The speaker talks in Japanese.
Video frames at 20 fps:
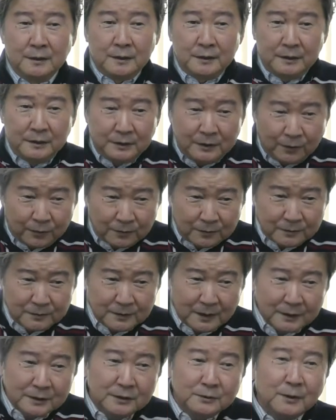いろん
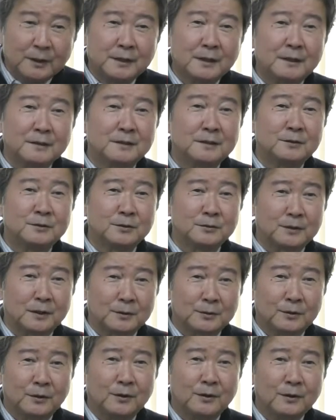な言い訳ができるようにな
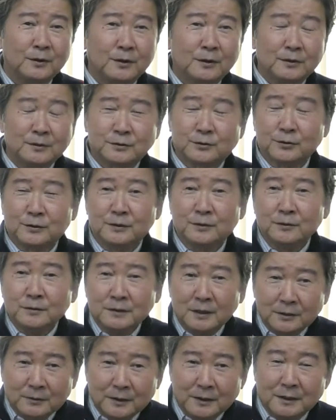るよそうするといろん
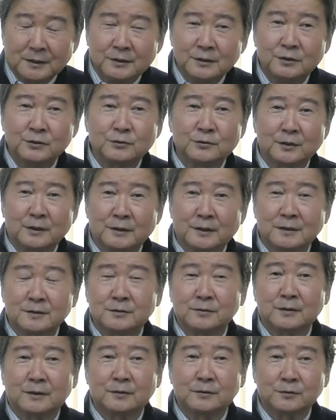な言い訳ができると何
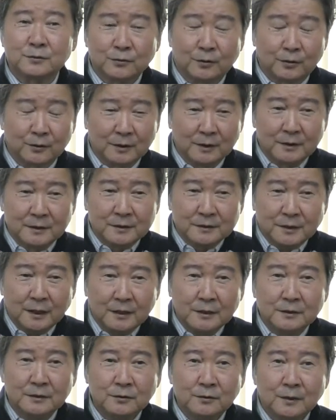するかっていうと
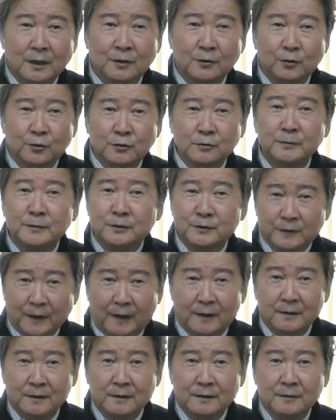最後は国民負担
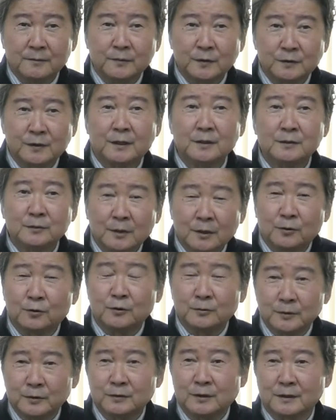もう最後は
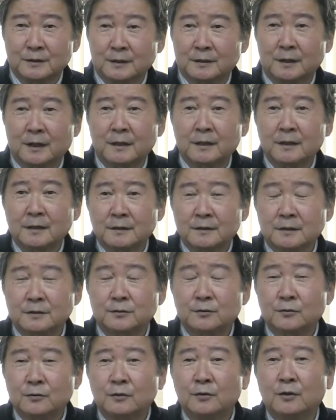国民負担しかないから
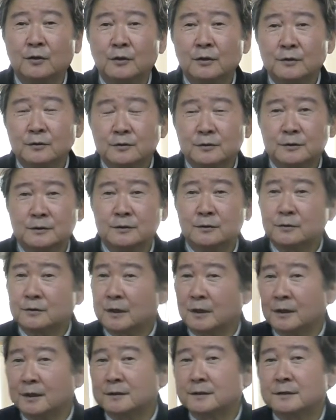そこを要するによく
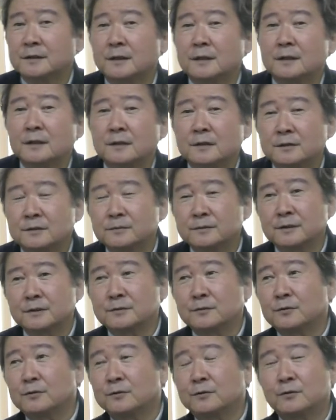考えてね自分たち
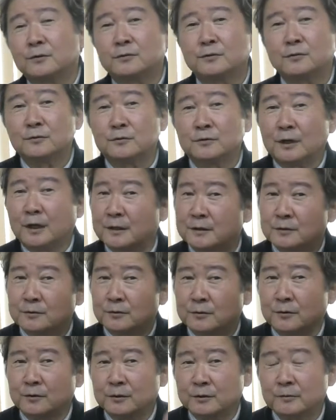の行の範囲
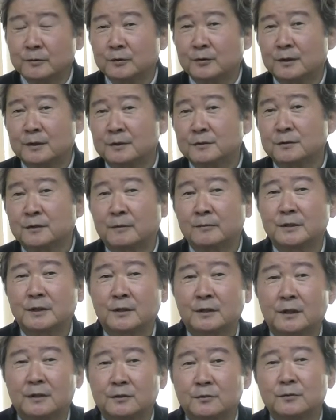を決めとかないとダメだ
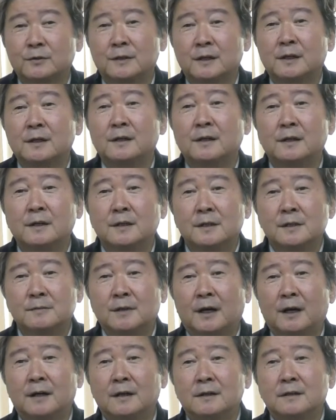なと思うね
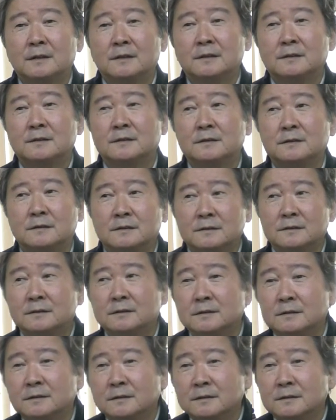まあう
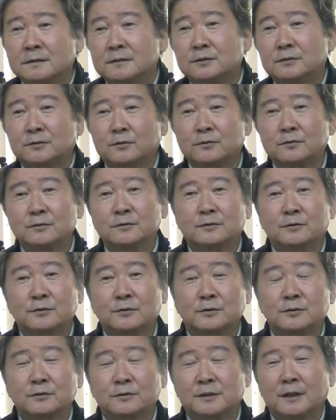んちょっと今
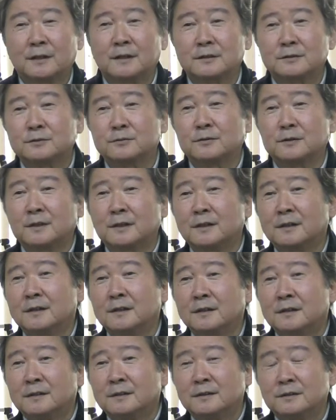年の3月のね
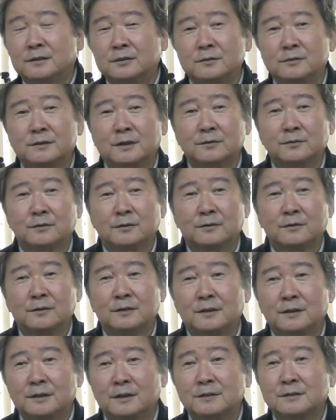金融機関の
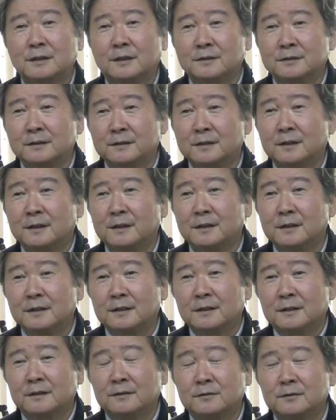決算ってね
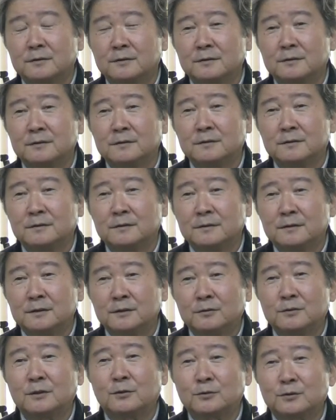あの
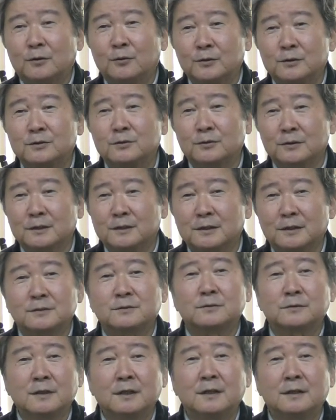いろんなことが起きるような気が
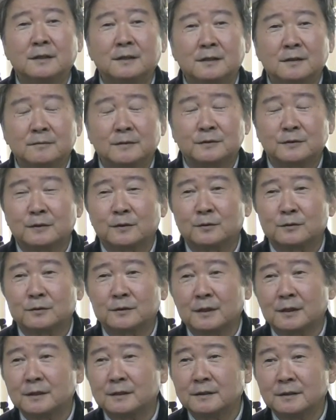するねまあ、そんなこと
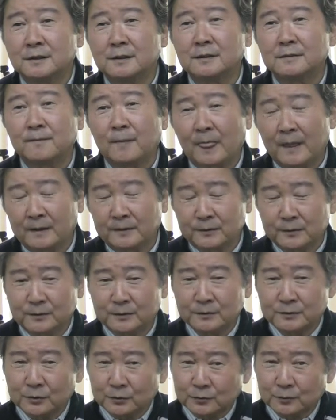でね、あ
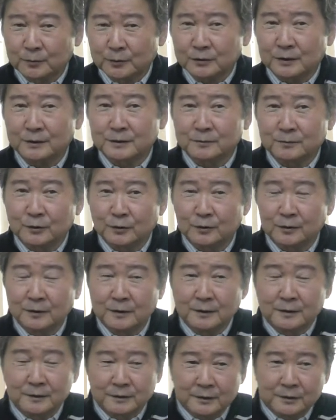のちょっと僕たちも、
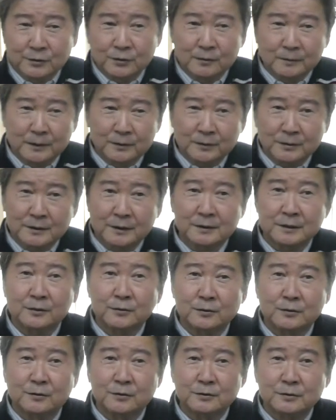ね、商売の仕方
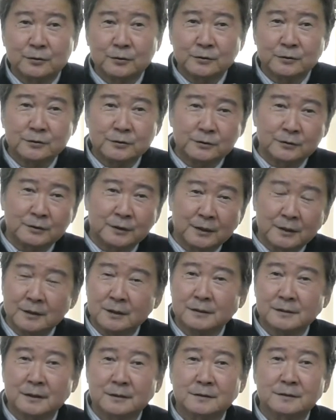を少しずつ変
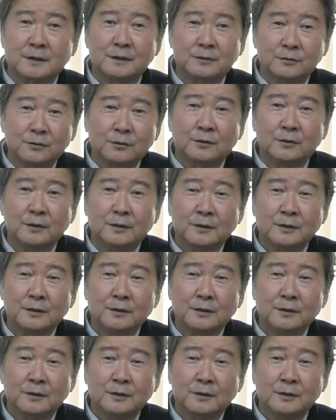化させないと